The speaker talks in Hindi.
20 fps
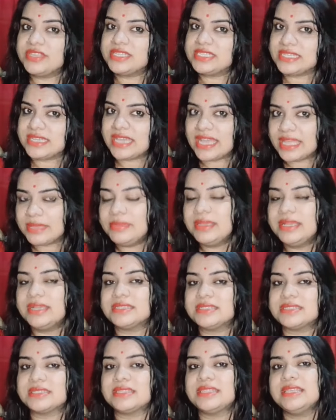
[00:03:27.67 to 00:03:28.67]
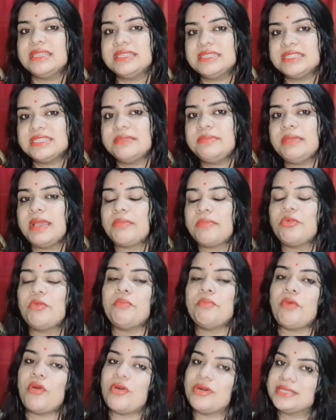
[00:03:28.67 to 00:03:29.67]
की सिकाई भी कर सकते हैं इससे भी
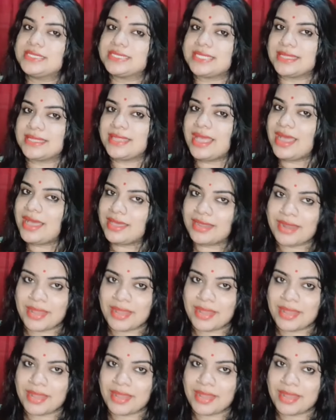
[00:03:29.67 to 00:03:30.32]
आपको बहुत ज़्यादा